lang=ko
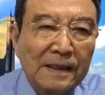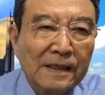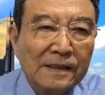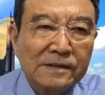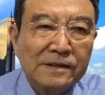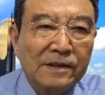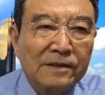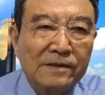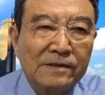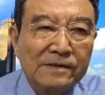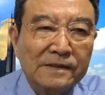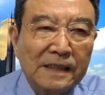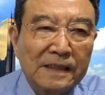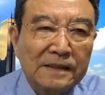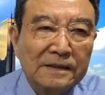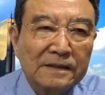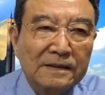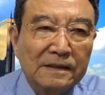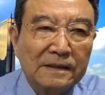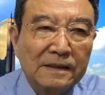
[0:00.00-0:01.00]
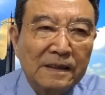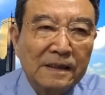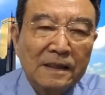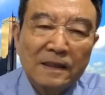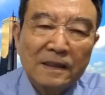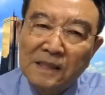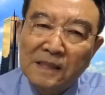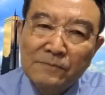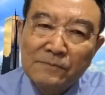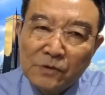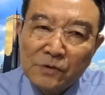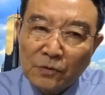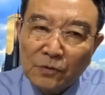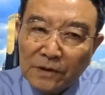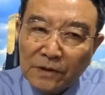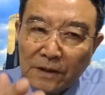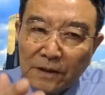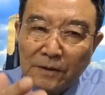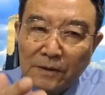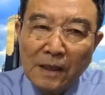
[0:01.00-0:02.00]
저런 자는
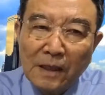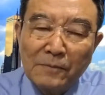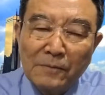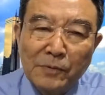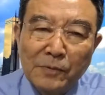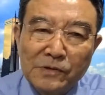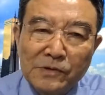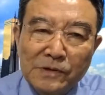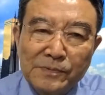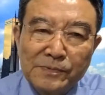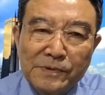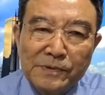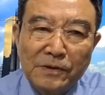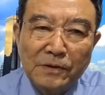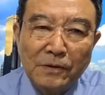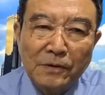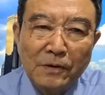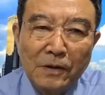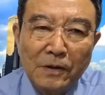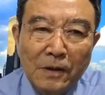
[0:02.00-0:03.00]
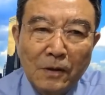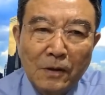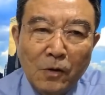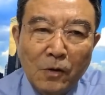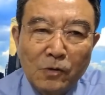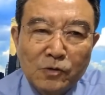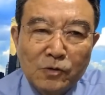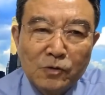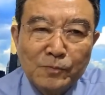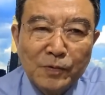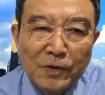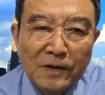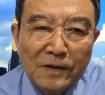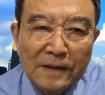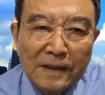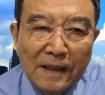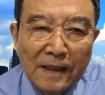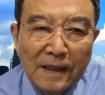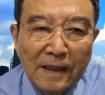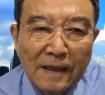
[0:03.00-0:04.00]
김종인이 아, 보십시오.
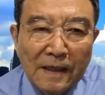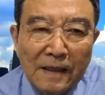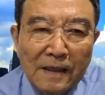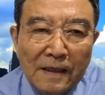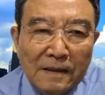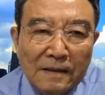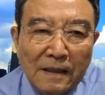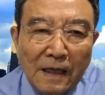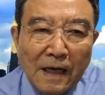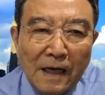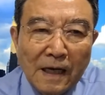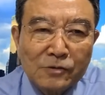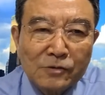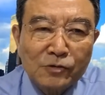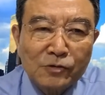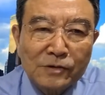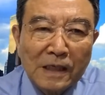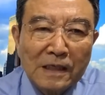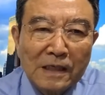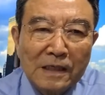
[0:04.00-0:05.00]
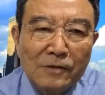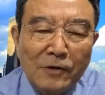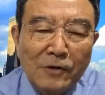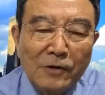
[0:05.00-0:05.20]
홍준표한테 딱 수사를